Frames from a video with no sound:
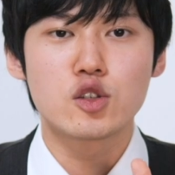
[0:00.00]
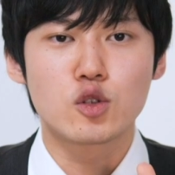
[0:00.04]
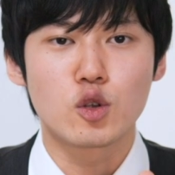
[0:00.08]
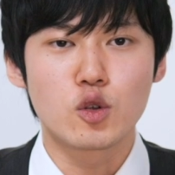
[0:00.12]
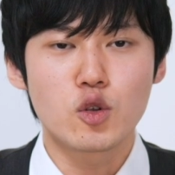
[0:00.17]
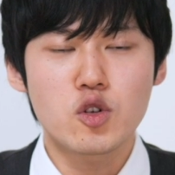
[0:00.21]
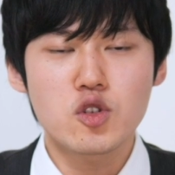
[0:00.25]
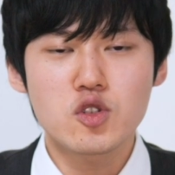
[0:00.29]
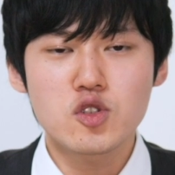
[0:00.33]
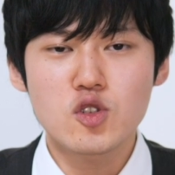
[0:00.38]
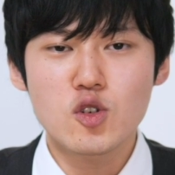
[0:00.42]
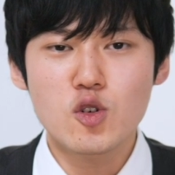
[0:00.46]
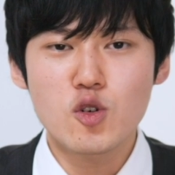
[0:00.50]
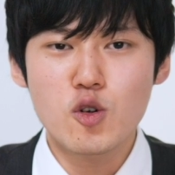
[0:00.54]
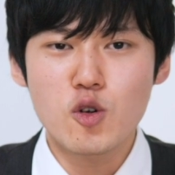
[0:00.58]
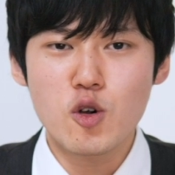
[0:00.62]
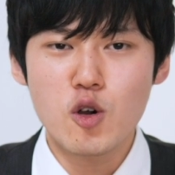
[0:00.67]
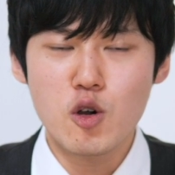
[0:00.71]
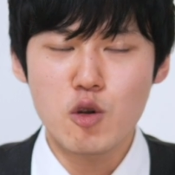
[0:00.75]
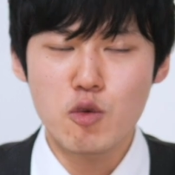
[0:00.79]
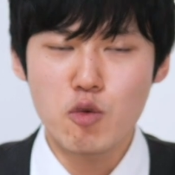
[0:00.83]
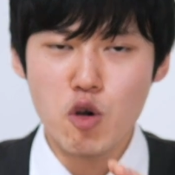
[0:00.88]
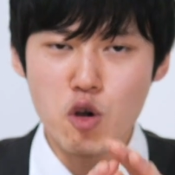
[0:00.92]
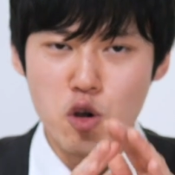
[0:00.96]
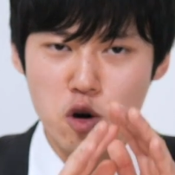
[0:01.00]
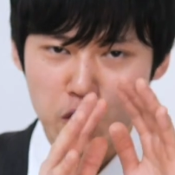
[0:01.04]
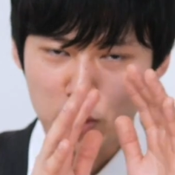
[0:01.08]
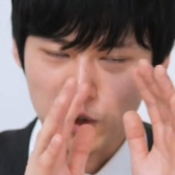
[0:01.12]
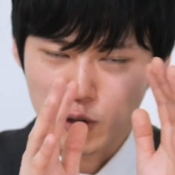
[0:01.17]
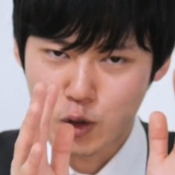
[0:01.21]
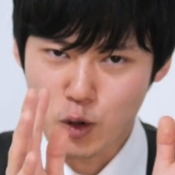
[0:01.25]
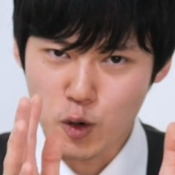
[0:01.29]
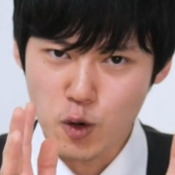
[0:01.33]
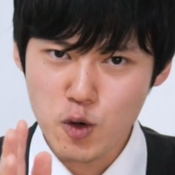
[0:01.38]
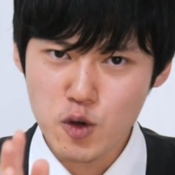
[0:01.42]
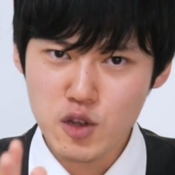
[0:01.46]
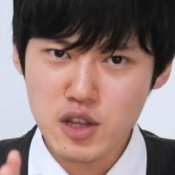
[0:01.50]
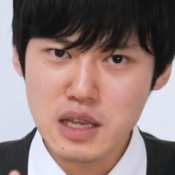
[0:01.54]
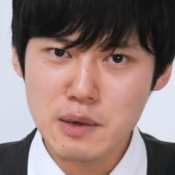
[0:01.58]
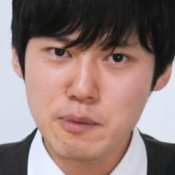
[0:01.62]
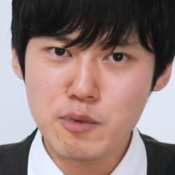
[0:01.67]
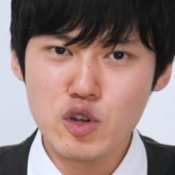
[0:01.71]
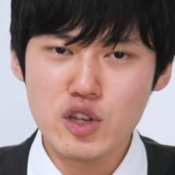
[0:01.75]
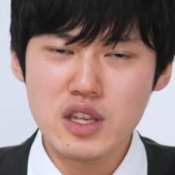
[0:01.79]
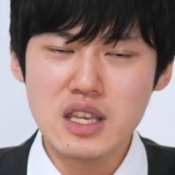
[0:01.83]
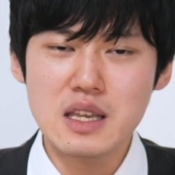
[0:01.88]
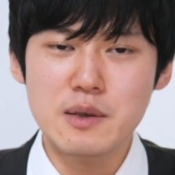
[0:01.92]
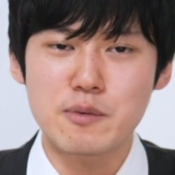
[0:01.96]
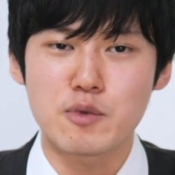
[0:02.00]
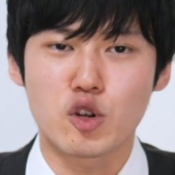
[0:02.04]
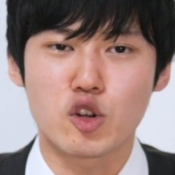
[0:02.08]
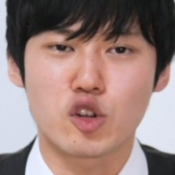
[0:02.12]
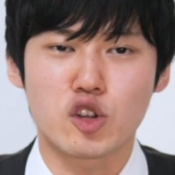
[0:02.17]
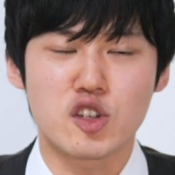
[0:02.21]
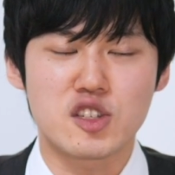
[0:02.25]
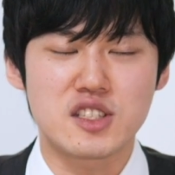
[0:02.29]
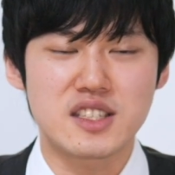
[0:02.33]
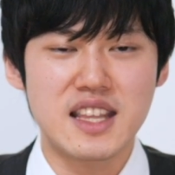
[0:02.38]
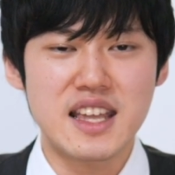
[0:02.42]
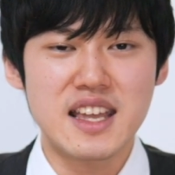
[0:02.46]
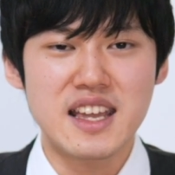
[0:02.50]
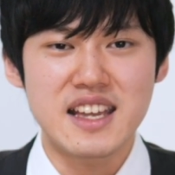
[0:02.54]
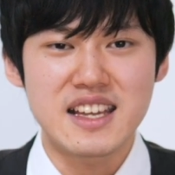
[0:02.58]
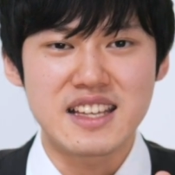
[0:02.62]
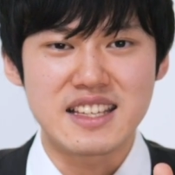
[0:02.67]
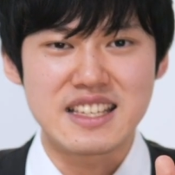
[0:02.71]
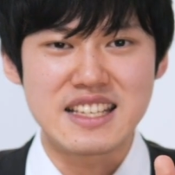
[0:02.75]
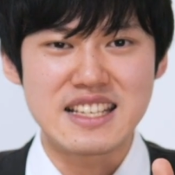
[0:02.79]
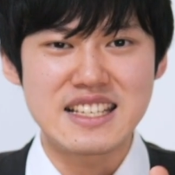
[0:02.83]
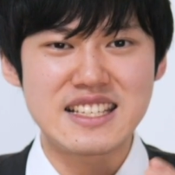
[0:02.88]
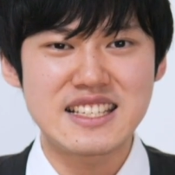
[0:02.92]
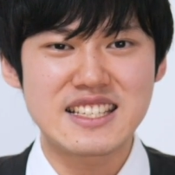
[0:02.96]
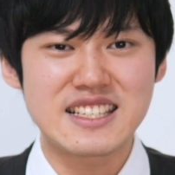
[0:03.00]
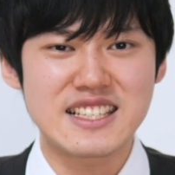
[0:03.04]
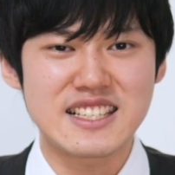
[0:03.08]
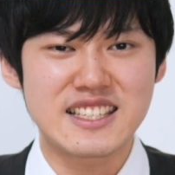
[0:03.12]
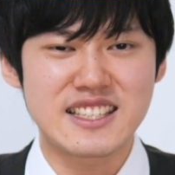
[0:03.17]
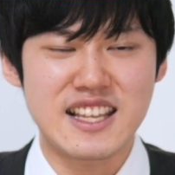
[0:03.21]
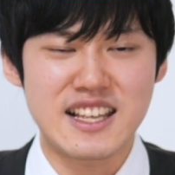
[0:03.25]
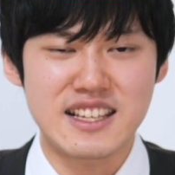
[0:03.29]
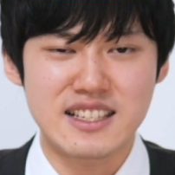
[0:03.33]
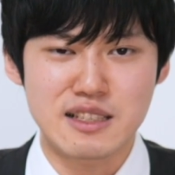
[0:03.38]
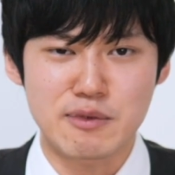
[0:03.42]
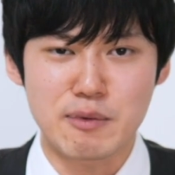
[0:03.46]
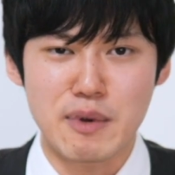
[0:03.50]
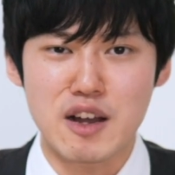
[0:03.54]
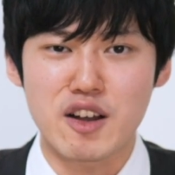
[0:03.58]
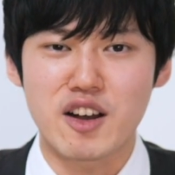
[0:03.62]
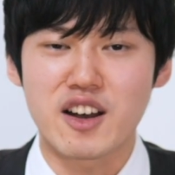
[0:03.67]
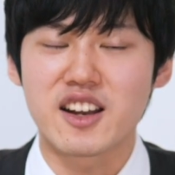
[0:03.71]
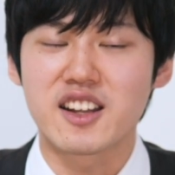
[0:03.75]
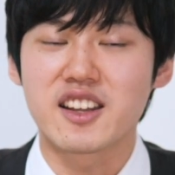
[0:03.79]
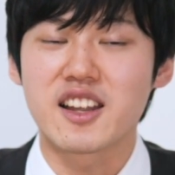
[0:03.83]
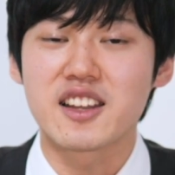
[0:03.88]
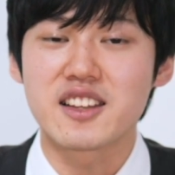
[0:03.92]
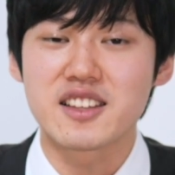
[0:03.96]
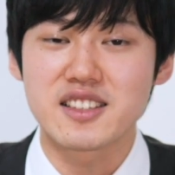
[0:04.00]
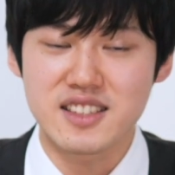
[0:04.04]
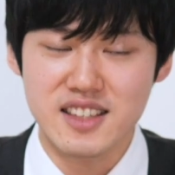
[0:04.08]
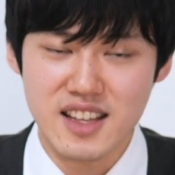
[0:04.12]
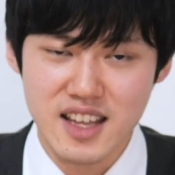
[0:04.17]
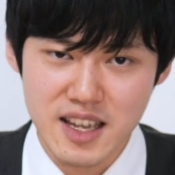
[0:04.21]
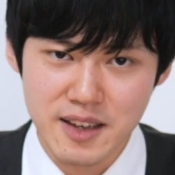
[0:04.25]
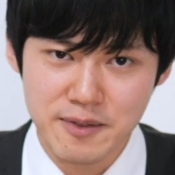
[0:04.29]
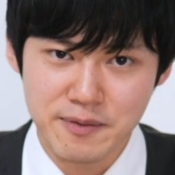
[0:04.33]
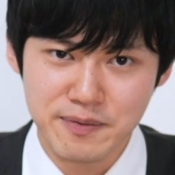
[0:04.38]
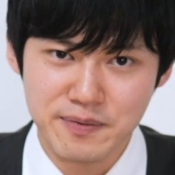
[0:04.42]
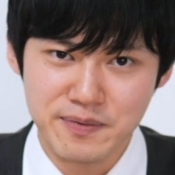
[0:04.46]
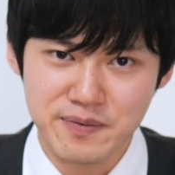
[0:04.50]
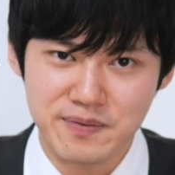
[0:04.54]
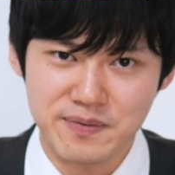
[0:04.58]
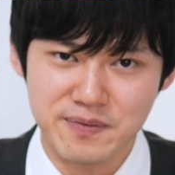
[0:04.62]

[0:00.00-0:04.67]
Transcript: その情報をどうでもいいものとして認識してしまうからなんですね